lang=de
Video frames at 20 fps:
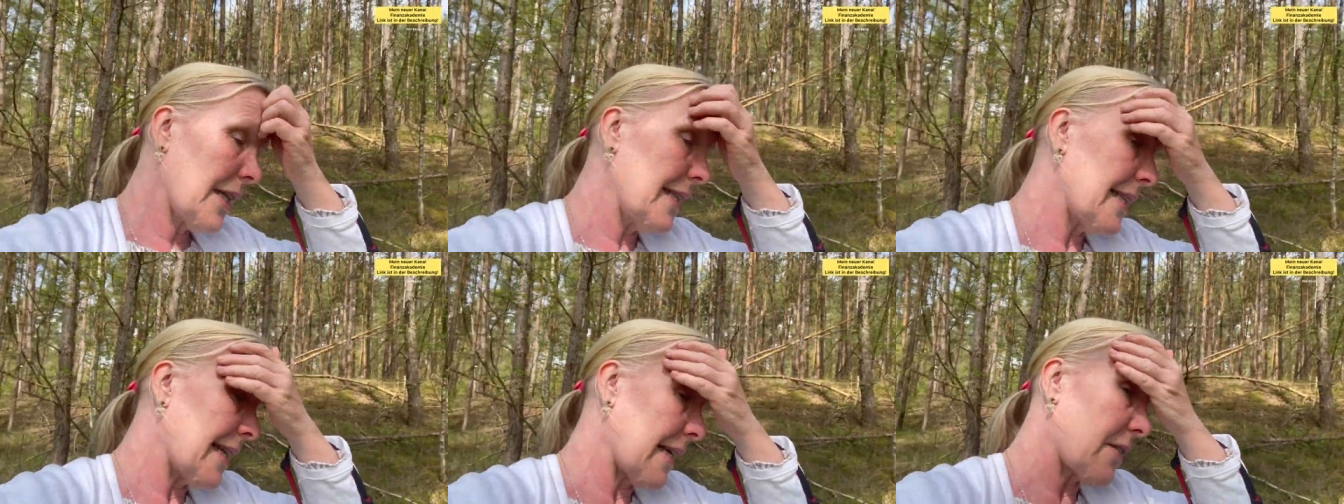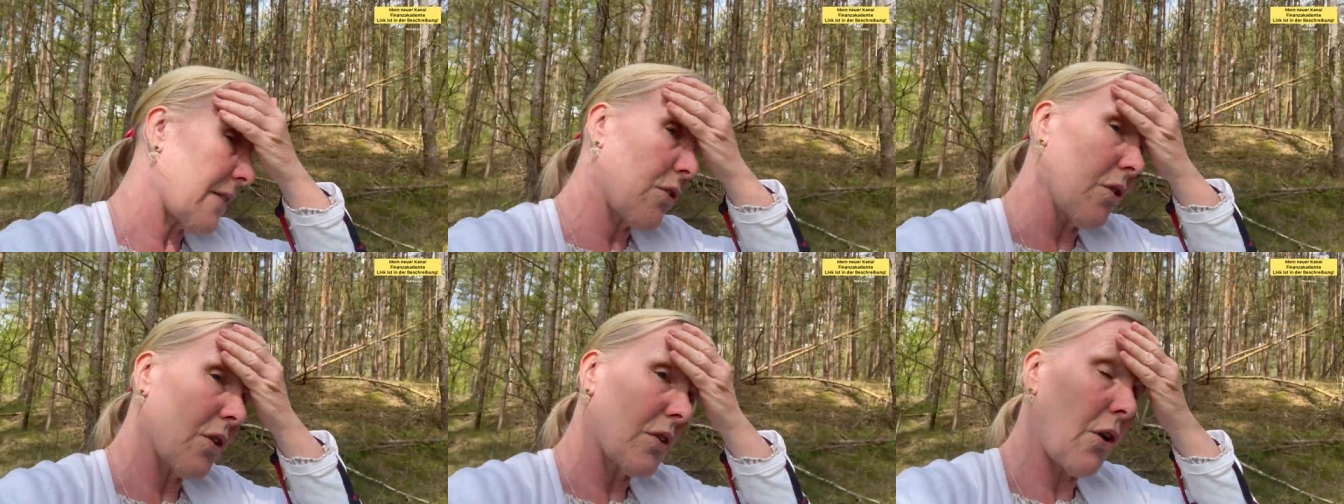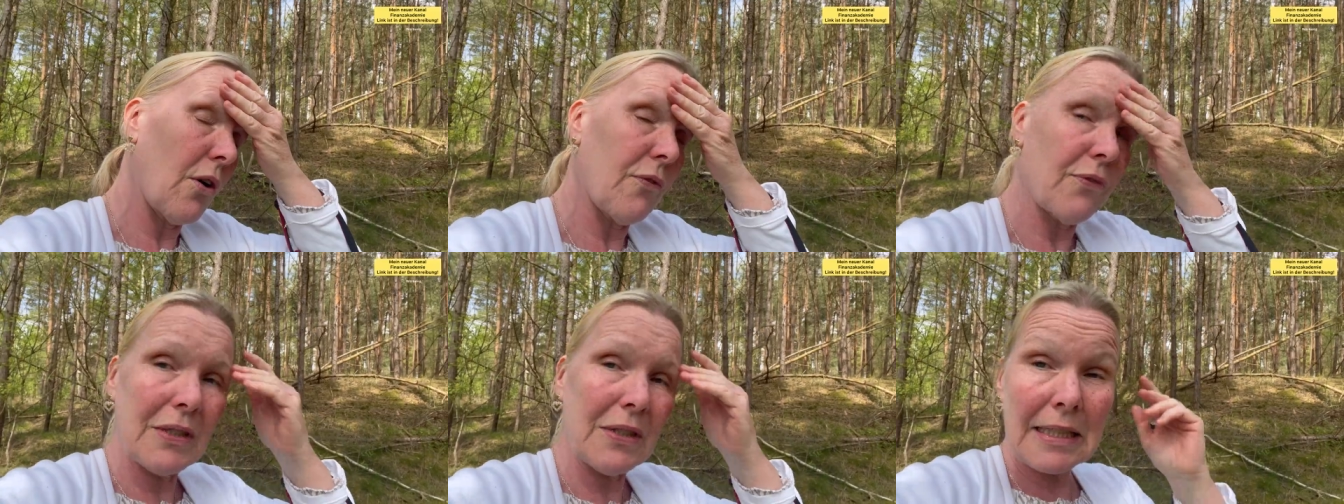das hört
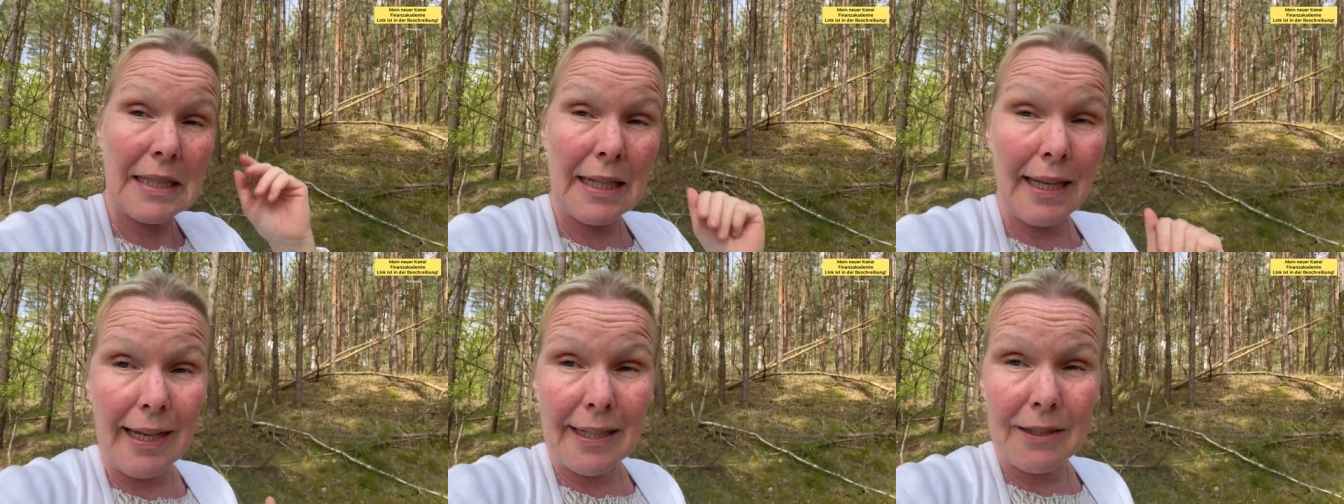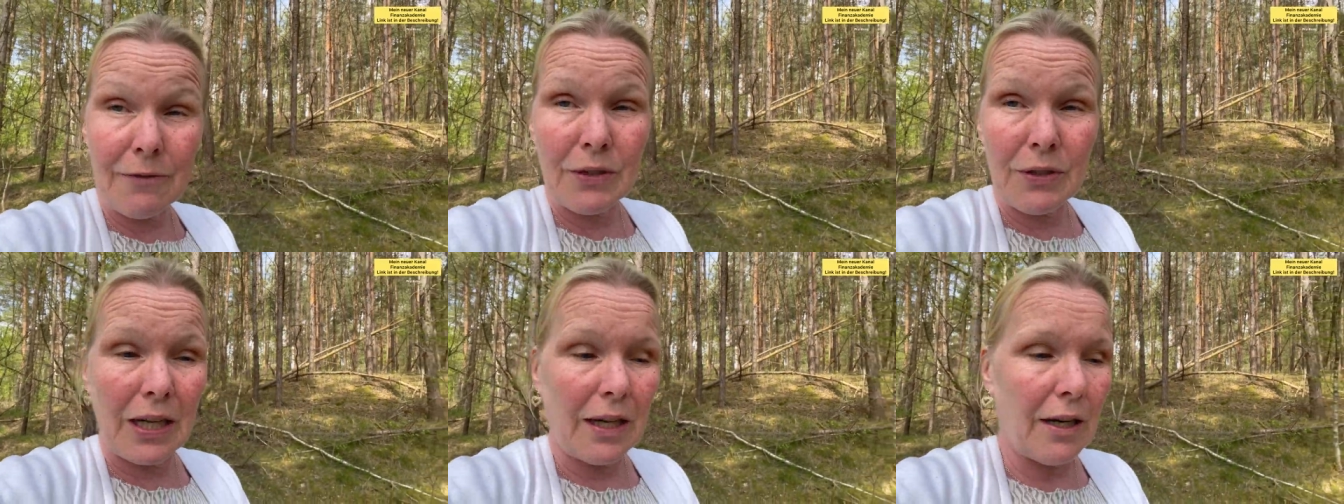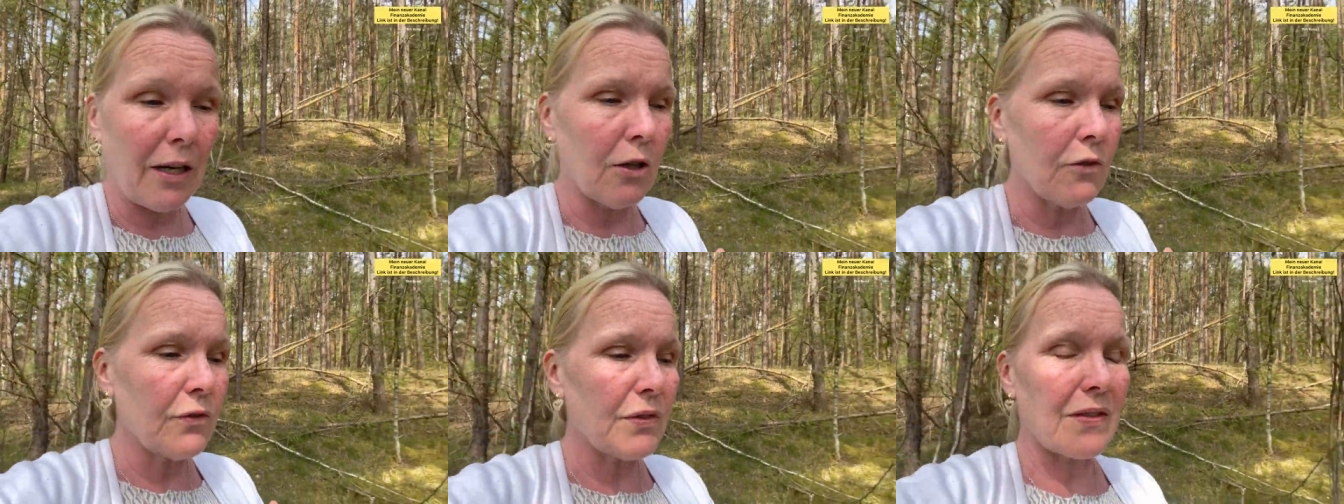hoffentlich gleich wieder
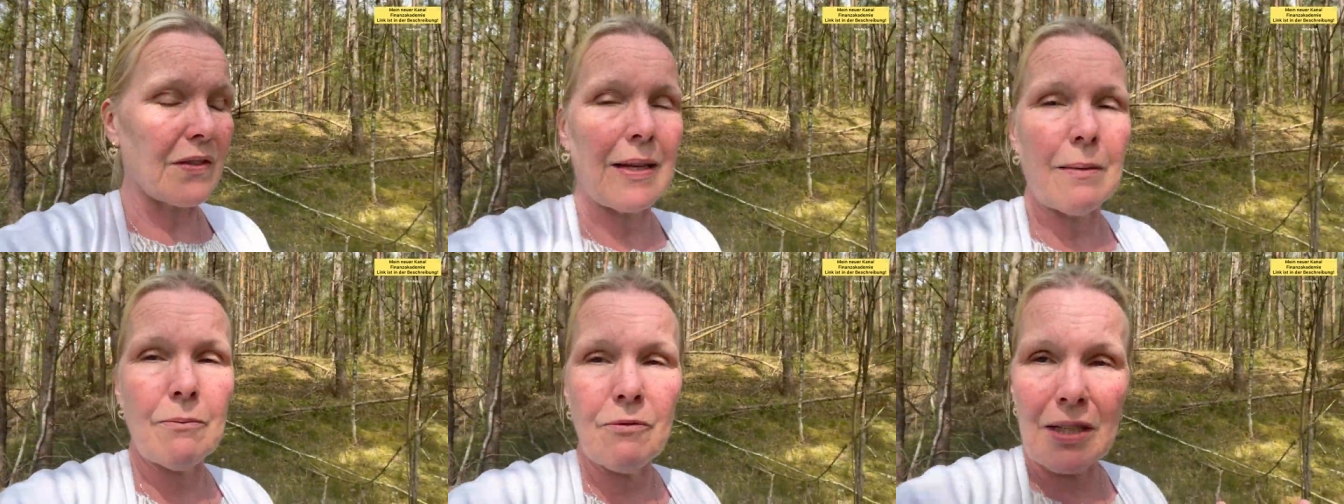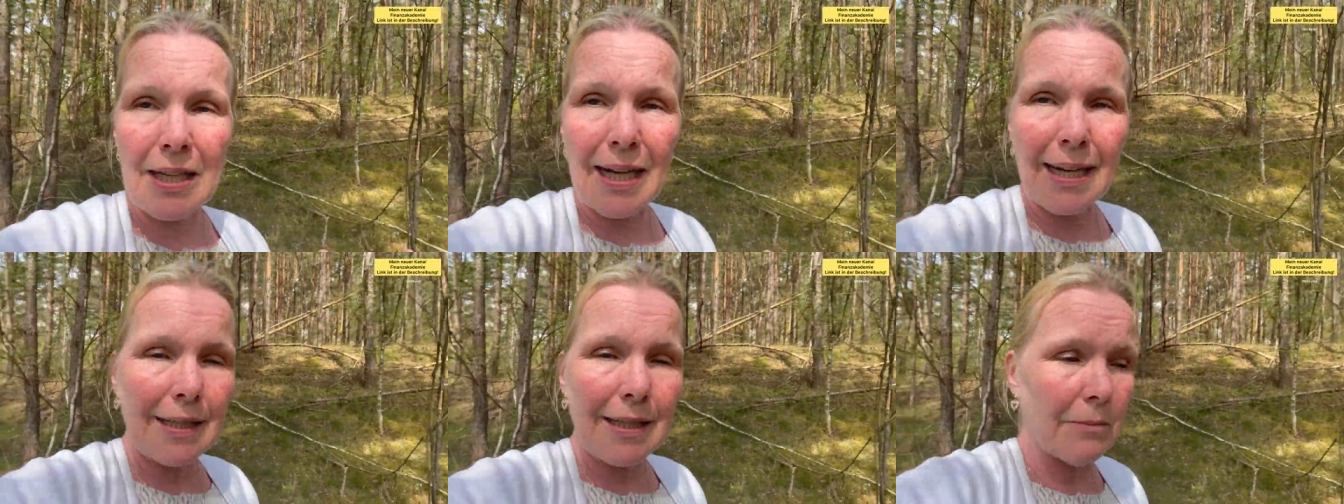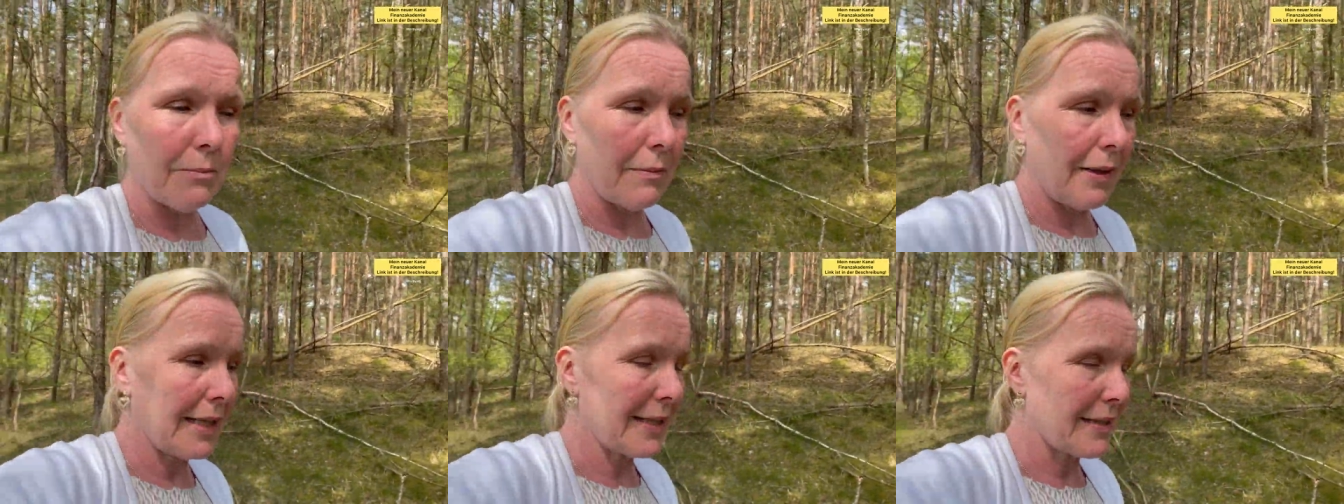auf. Das haben wir ja alle
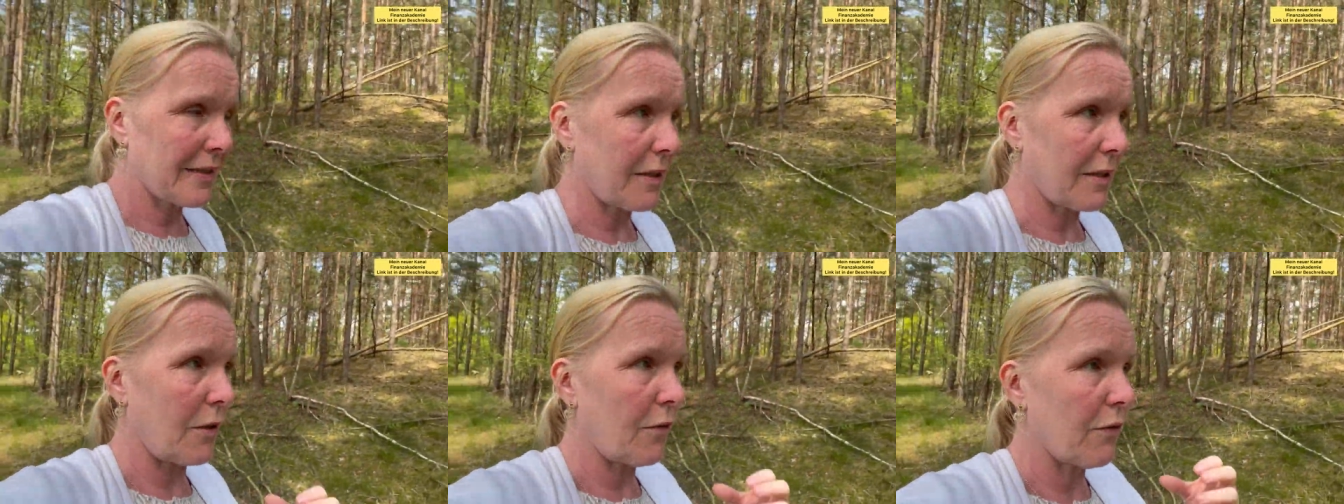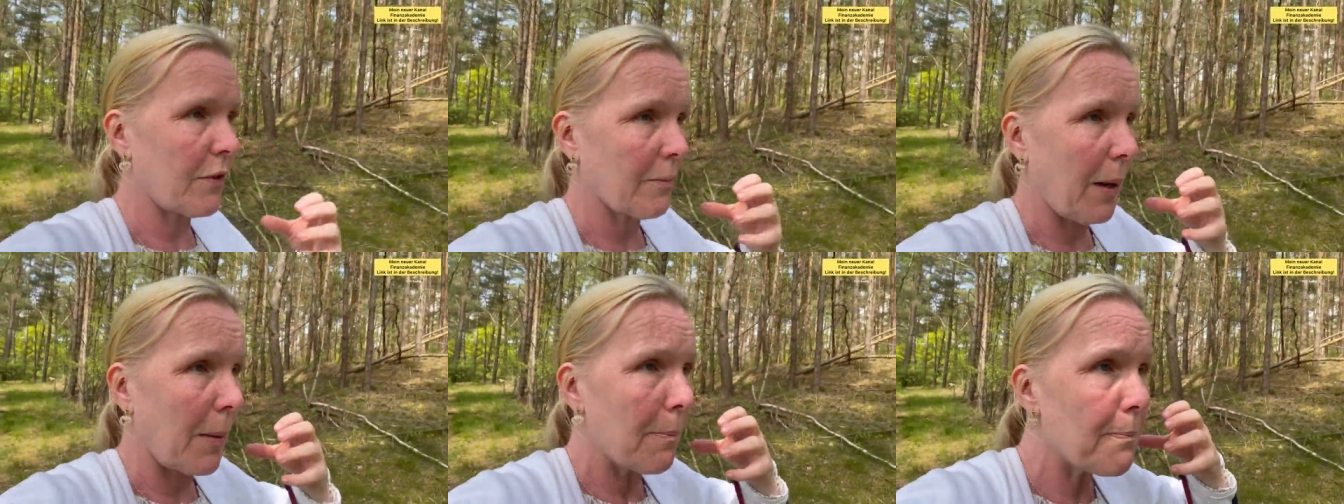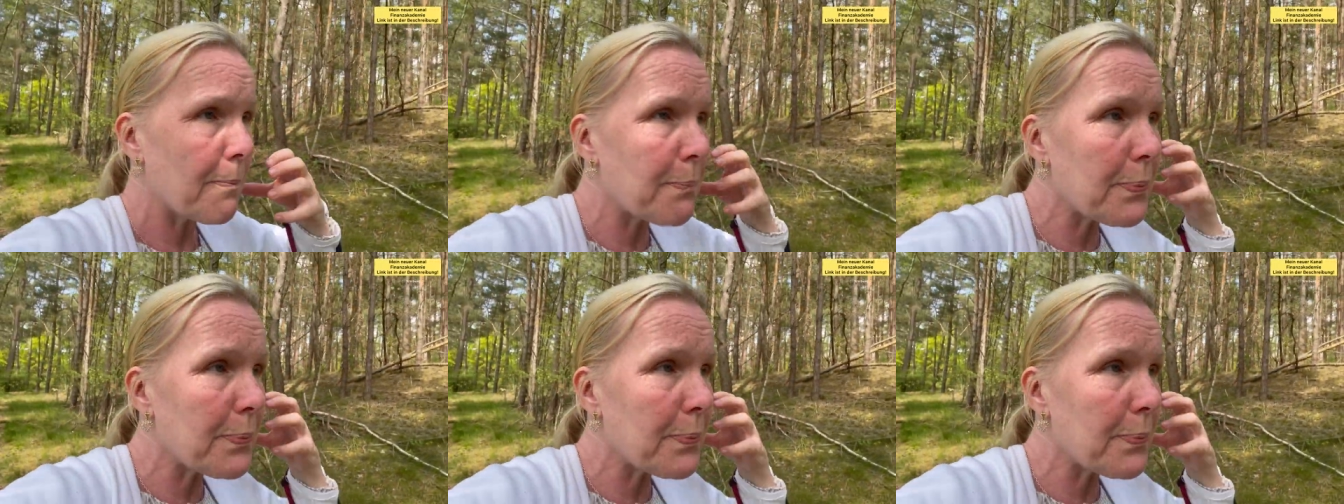mal. Das sind auf einmal...